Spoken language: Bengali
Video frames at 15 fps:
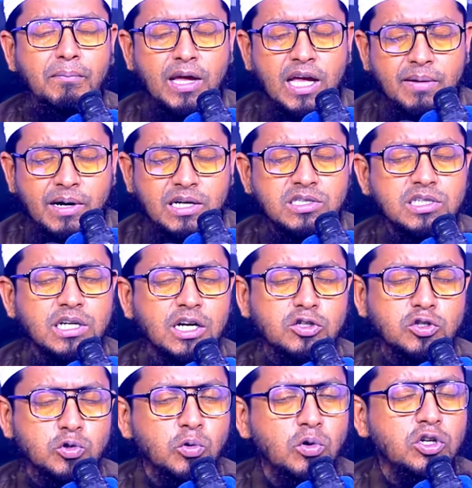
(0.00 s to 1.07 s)
মেয়ে বাচ্চার
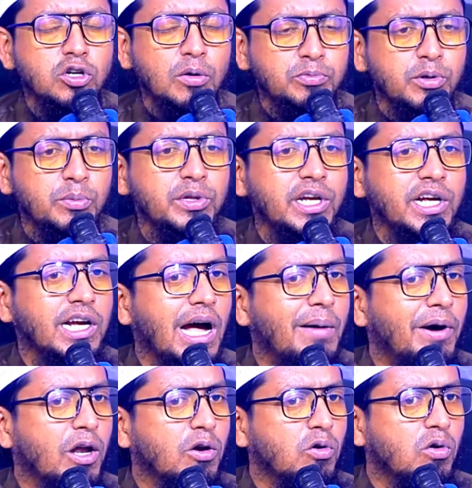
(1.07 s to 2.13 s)
চুল সপ্তম দিনে
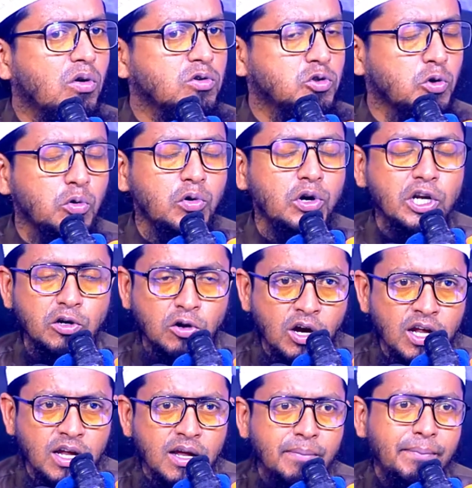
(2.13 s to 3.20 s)
কামানো জরুরি
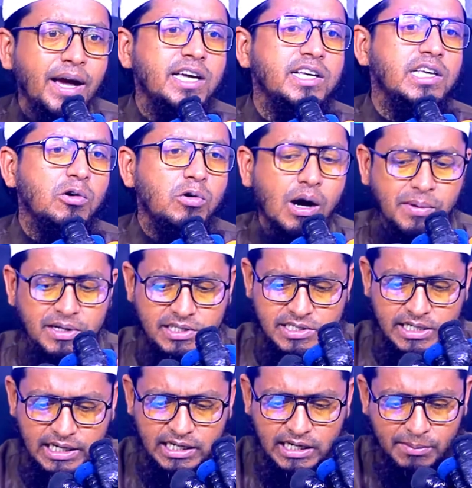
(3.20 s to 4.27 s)
নয় বাকি কেউ কামাতে
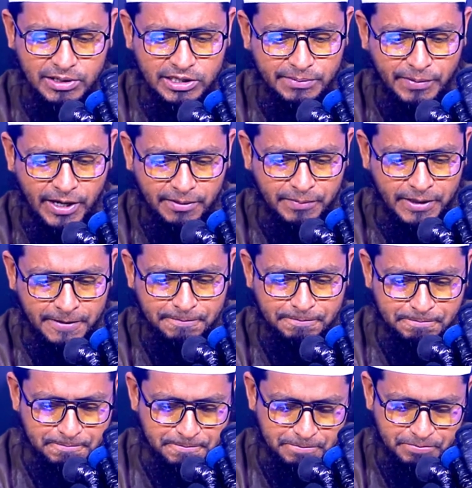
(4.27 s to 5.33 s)
চাইলে কামাতে পারবে